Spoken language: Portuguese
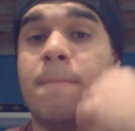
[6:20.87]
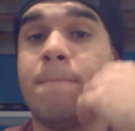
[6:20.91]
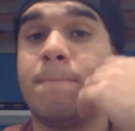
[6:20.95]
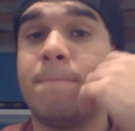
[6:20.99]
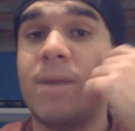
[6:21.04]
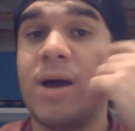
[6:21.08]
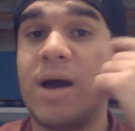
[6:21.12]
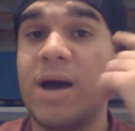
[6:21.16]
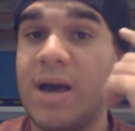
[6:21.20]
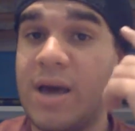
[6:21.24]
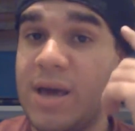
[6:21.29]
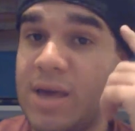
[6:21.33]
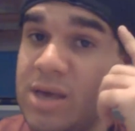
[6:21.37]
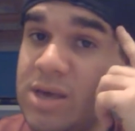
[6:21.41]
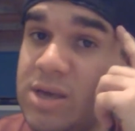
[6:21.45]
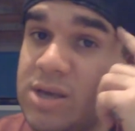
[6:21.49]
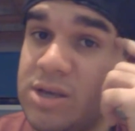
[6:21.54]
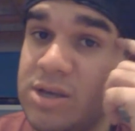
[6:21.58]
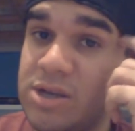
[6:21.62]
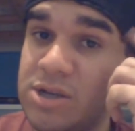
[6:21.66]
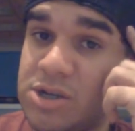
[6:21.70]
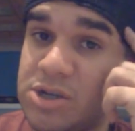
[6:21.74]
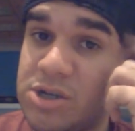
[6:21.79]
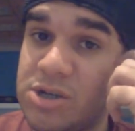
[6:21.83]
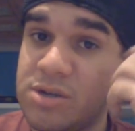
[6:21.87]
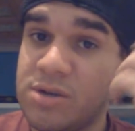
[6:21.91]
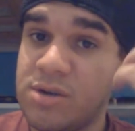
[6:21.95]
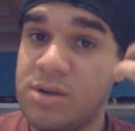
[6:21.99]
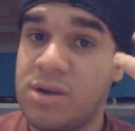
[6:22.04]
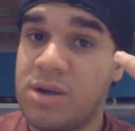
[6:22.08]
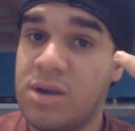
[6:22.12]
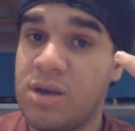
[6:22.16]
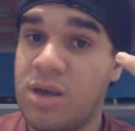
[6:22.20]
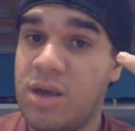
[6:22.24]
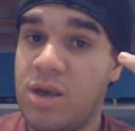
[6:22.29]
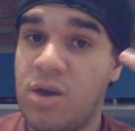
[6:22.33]
mas
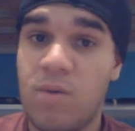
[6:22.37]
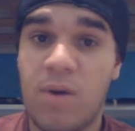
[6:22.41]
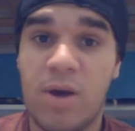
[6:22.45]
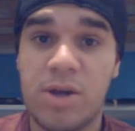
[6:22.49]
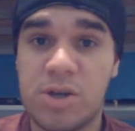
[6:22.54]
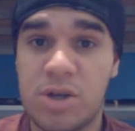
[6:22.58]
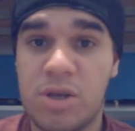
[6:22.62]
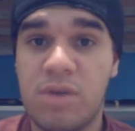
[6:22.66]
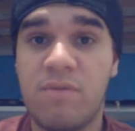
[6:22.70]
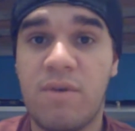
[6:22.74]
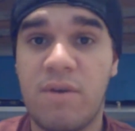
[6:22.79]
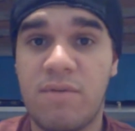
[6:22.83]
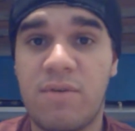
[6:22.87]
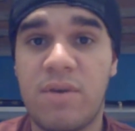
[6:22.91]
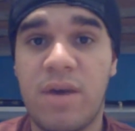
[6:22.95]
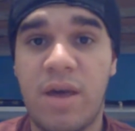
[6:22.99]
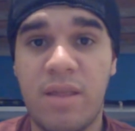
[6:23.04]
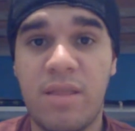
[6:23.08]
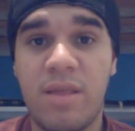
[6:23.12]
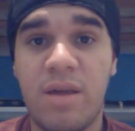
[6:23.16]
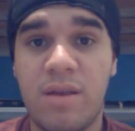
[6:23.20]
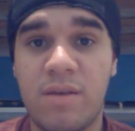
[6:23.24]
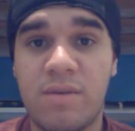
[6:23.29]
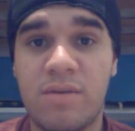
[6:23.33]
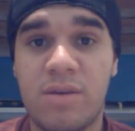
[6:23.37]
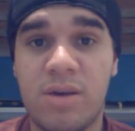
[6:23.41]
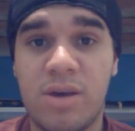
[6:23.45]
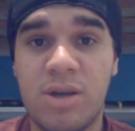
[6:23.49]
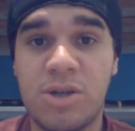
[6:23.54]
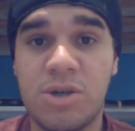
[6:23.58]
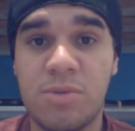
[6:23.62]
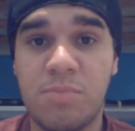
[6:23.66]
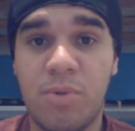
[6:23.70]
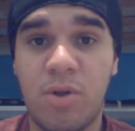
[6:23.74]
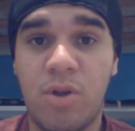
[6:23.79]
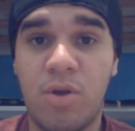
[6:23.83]
eu acho que vai ficar
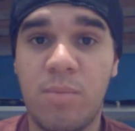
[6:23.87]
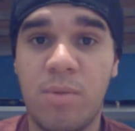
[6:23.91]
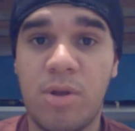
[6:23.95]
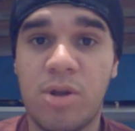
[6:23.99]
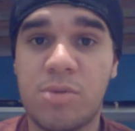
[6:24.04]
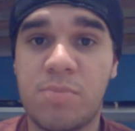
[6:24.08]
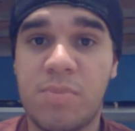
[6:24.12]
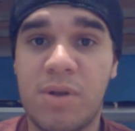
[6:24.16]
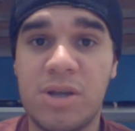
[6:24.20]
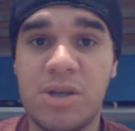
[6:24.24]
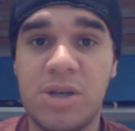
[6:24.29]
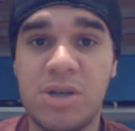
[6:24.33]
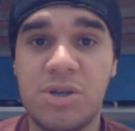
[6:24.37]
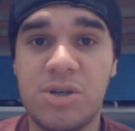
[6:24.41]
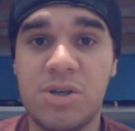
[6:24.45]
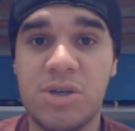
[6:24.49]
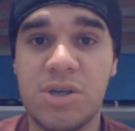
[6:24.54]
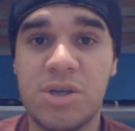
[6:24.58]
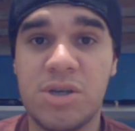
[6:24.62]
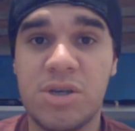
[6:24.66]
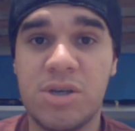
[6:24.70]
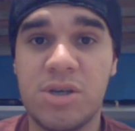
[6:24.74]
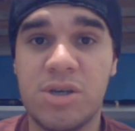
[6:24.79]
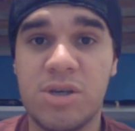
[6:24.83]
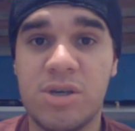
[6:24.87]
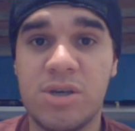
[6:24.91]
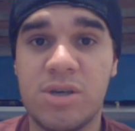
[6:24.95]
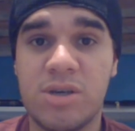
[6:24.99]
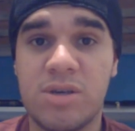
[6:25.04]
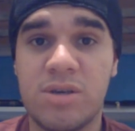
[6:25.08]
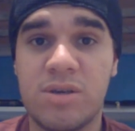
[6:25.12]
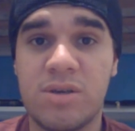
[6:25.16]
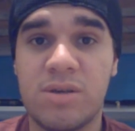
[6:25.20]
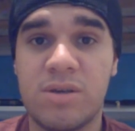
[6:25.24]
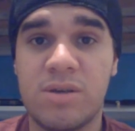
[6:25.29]
interessante, pelo menos pra gente